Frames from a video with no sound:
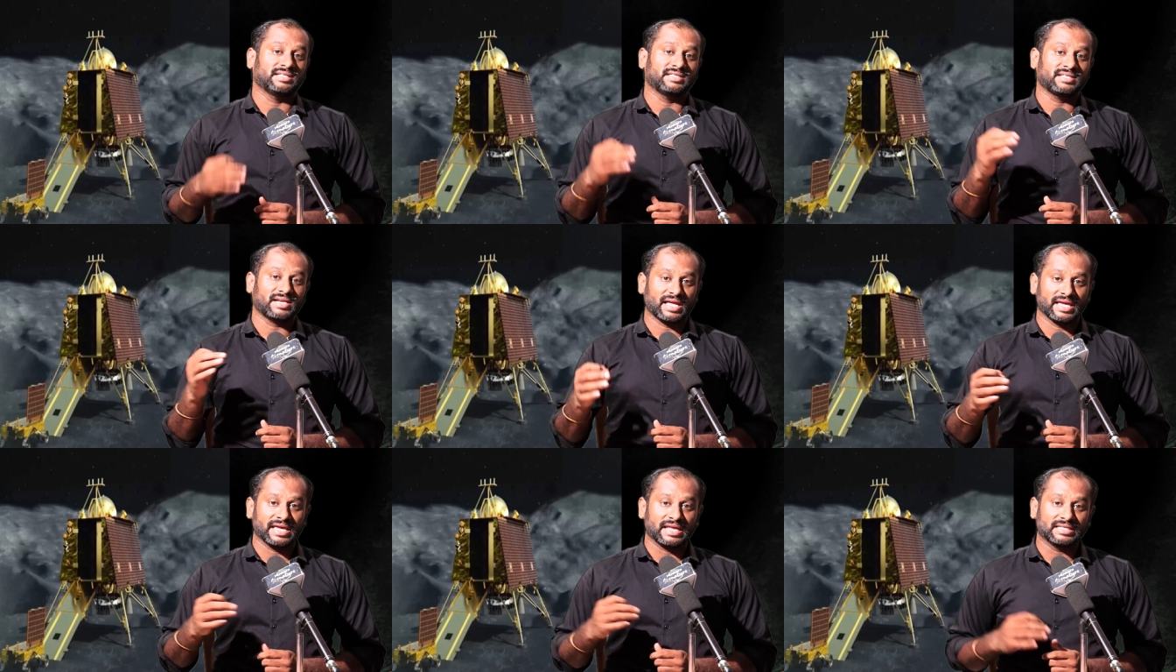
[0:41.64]

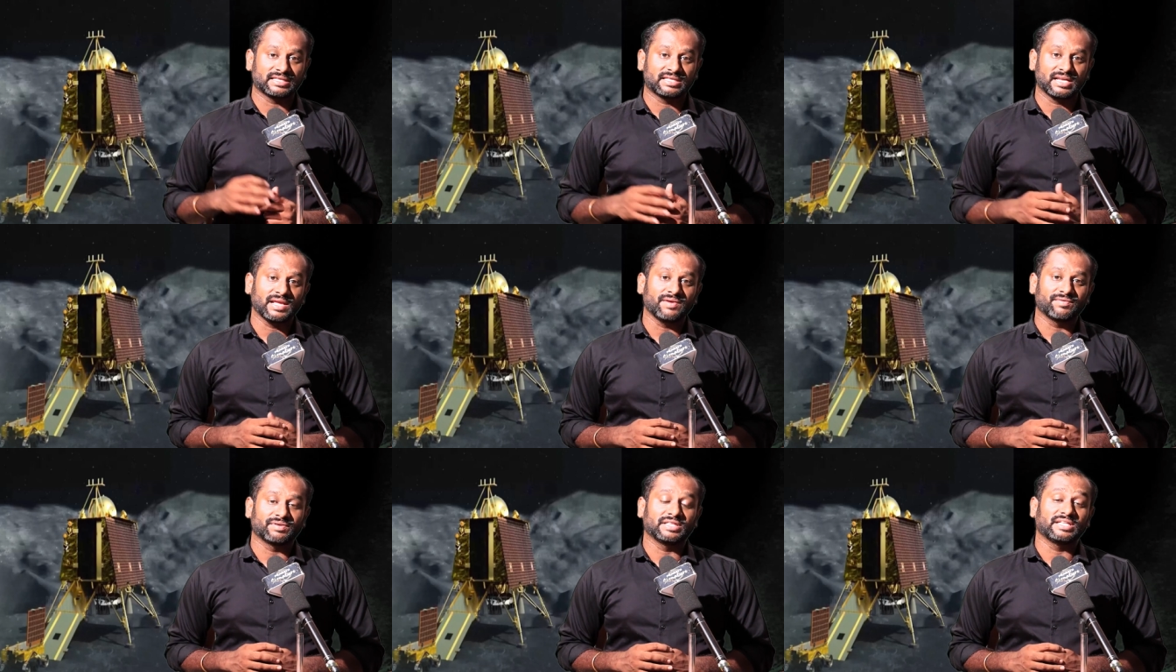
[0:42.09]
சந்திராயன்
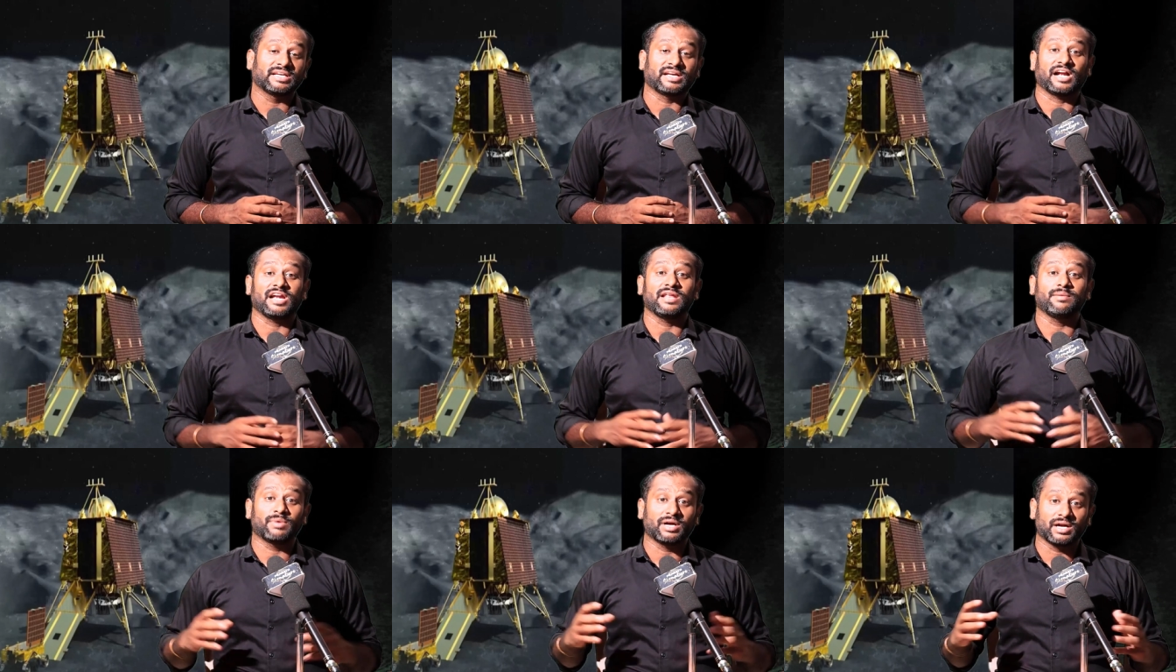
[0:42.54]
த்ரீ வந்து
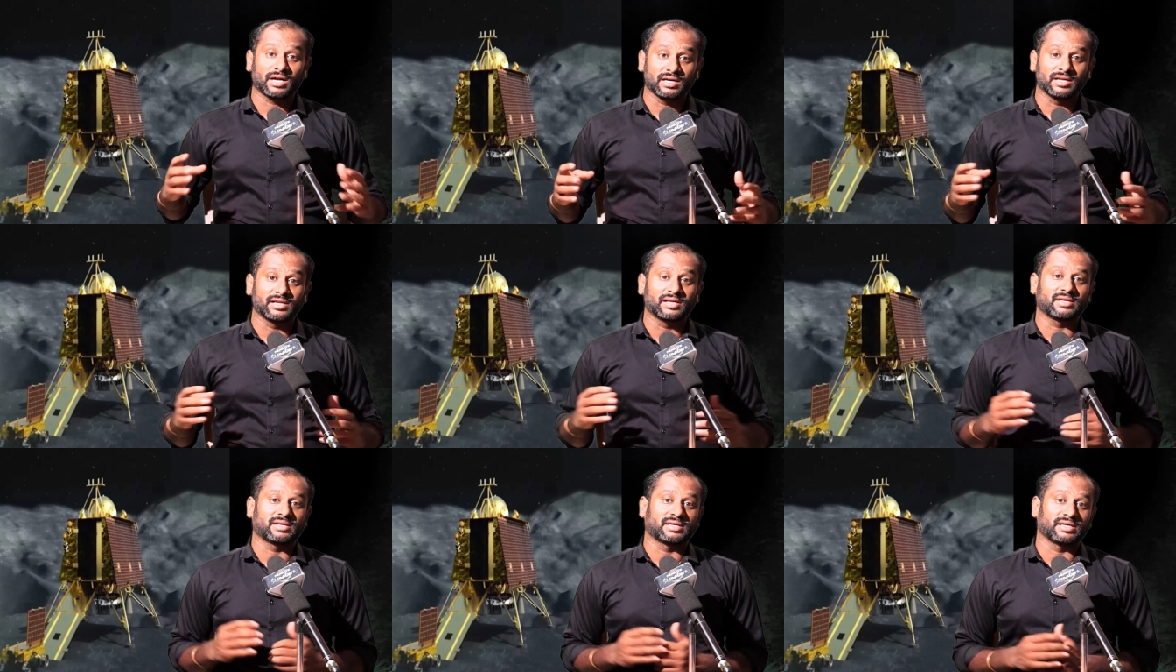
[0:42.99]

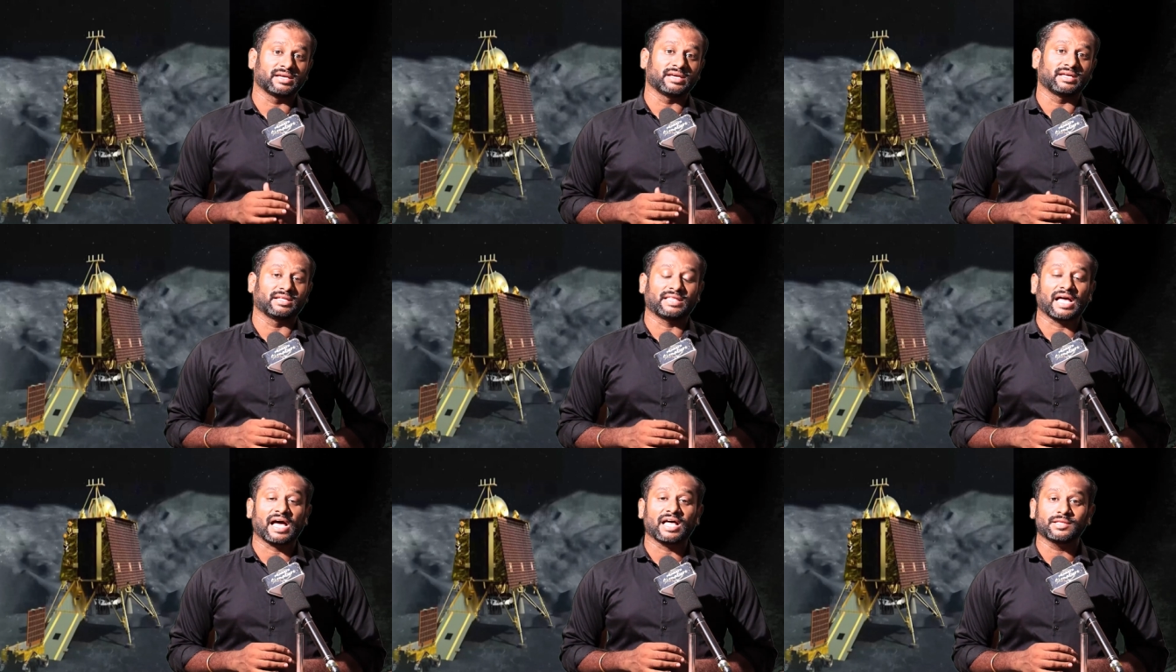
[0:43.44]
கனிமங்கள்
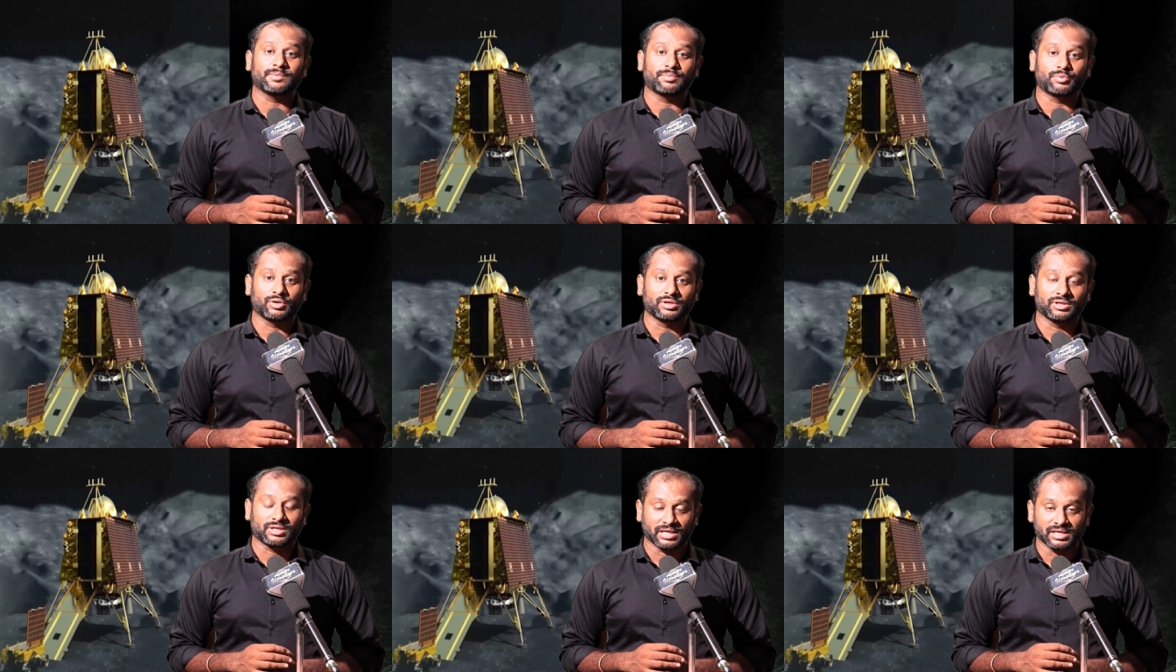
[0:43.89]
இருக்குது தாது
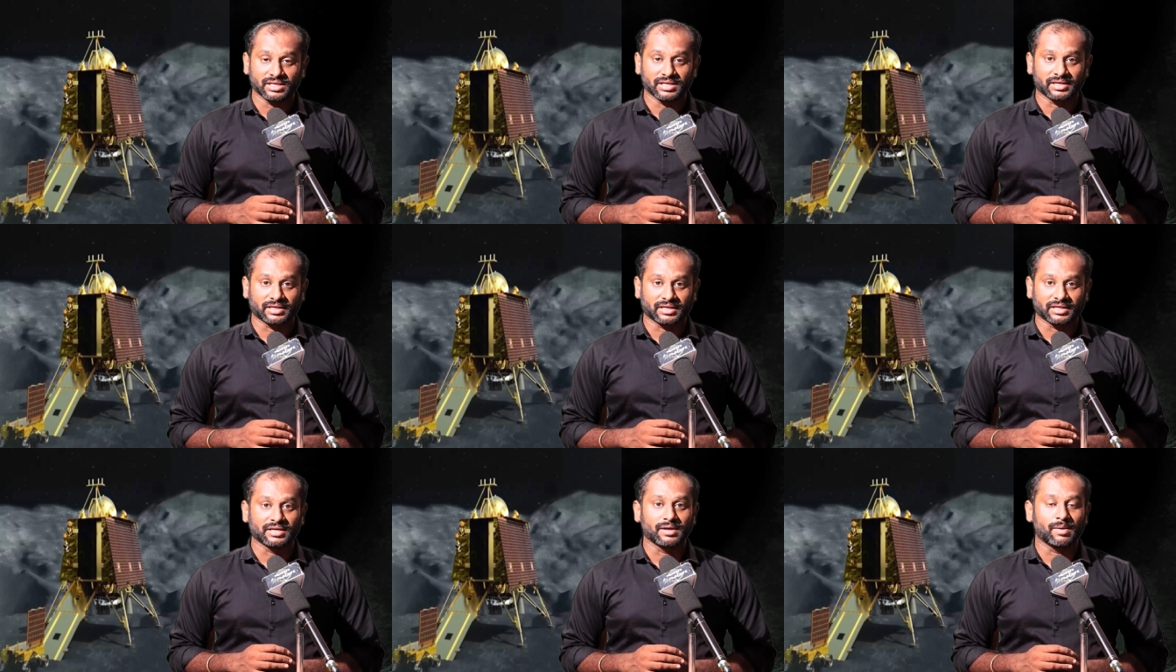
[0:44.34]
பொருட்கள்
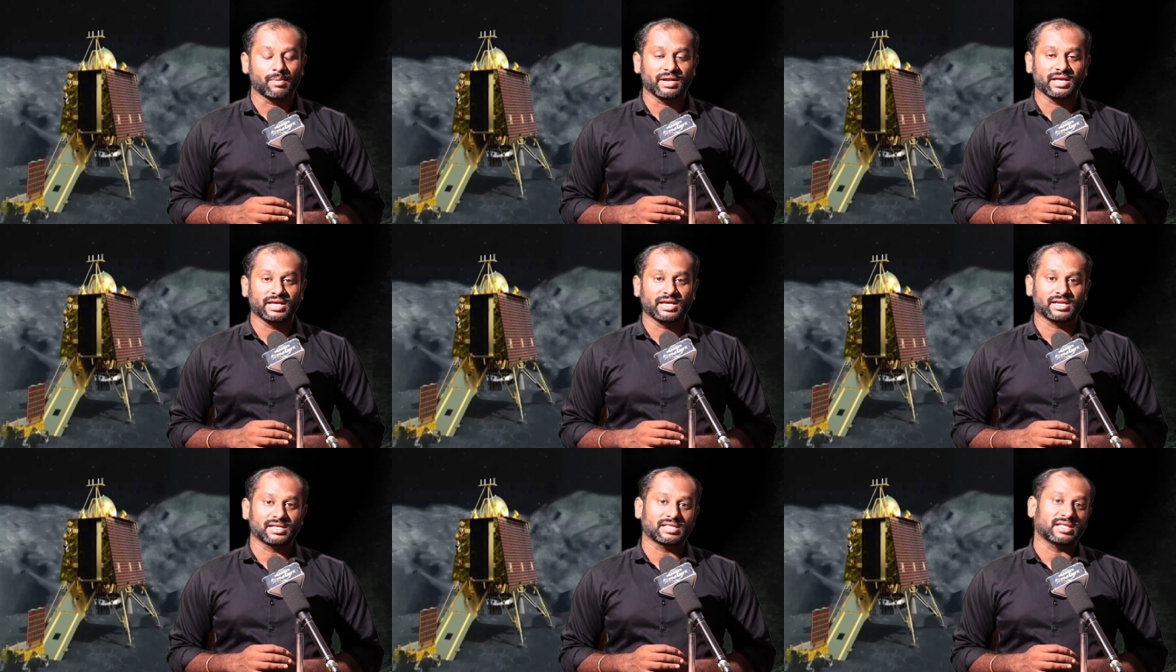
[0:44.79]
இருக்குது
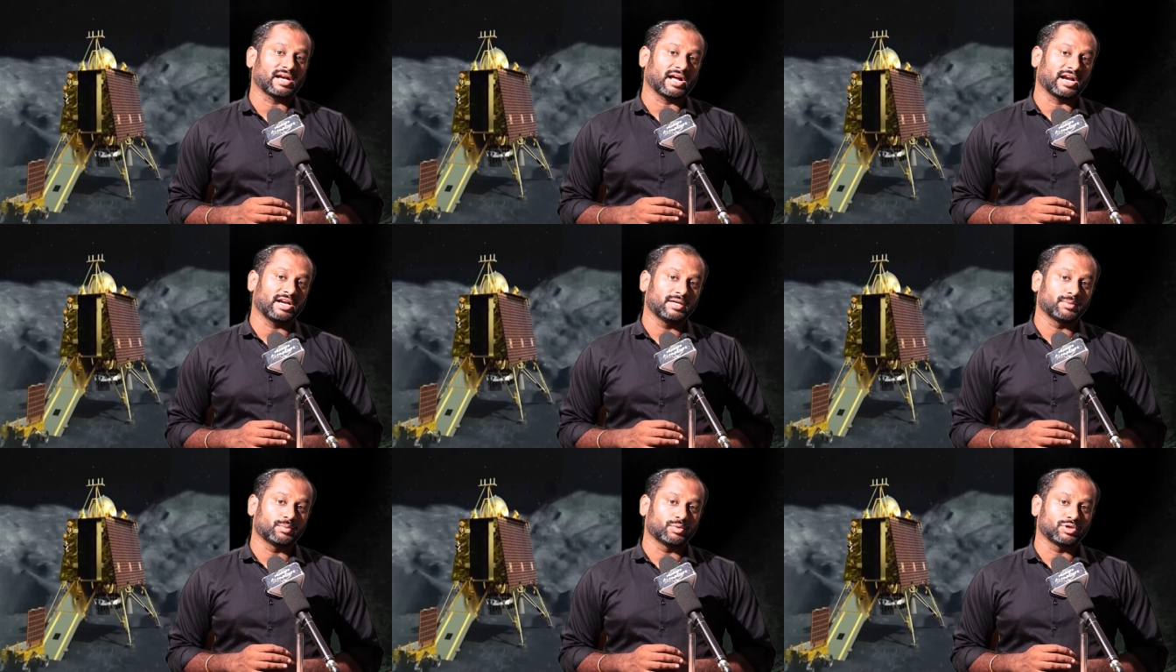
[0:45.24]
அப்படிங்கிறத
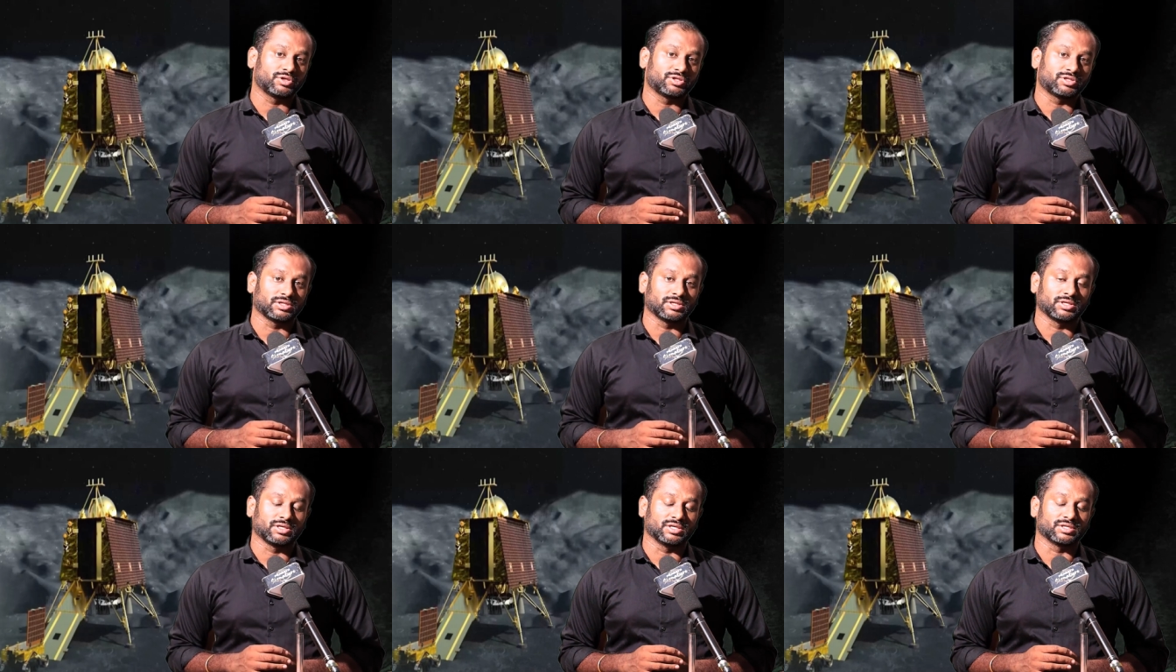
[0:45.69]

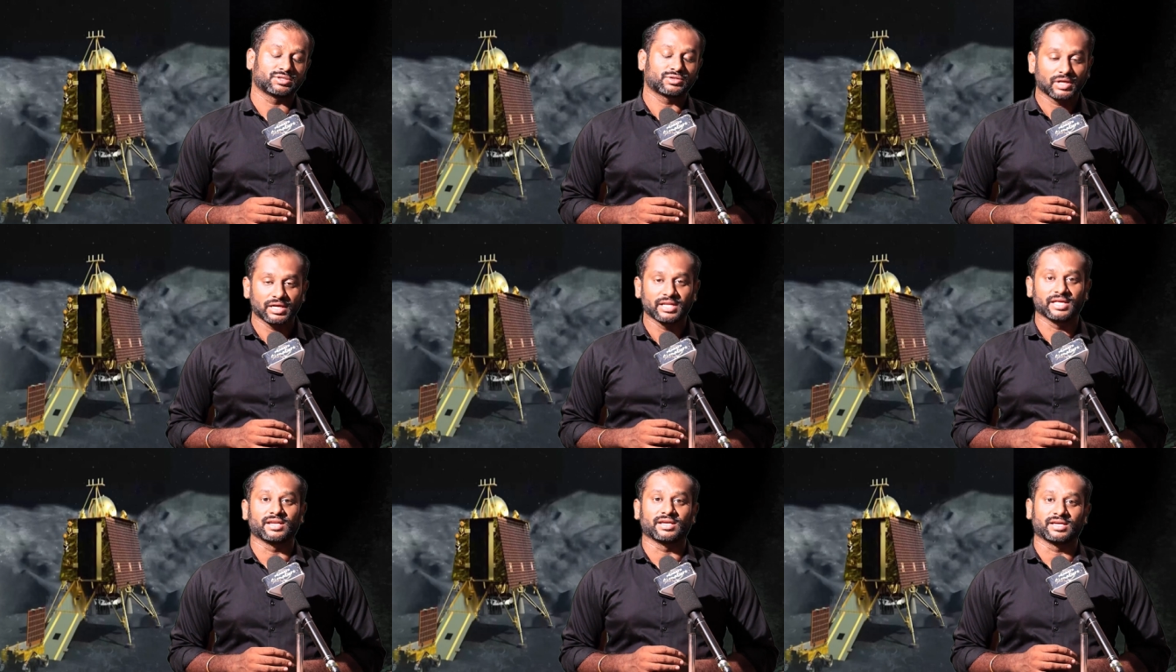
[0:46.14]
கண்டுபிடிச்சு
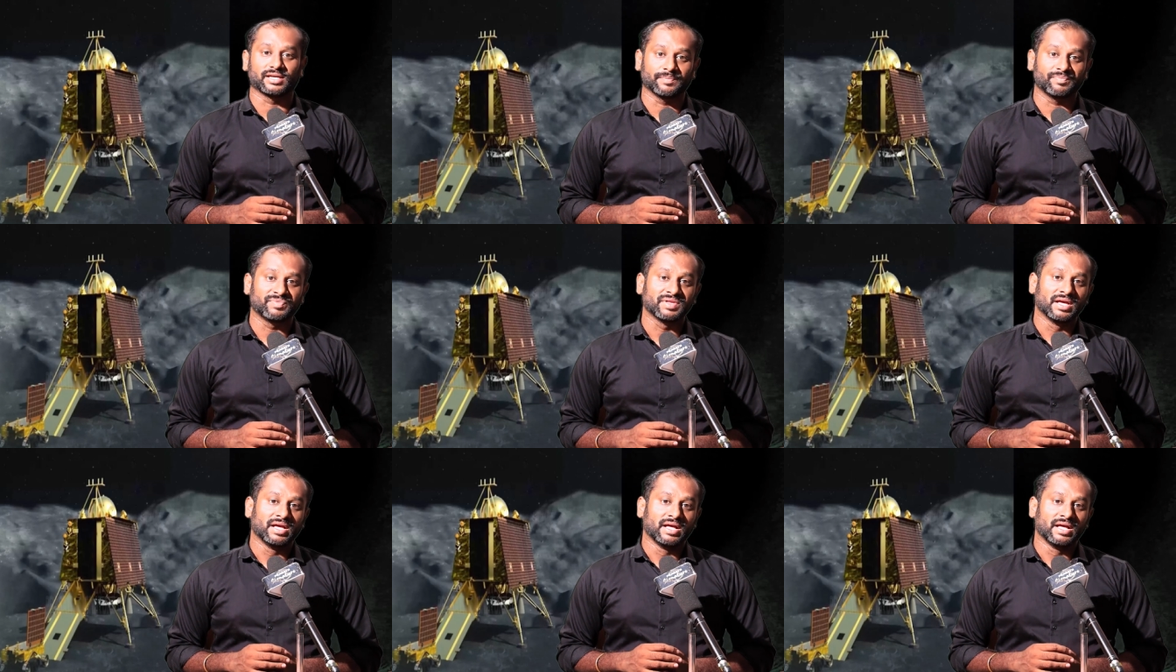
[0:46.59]
சொல்லியிருக்கு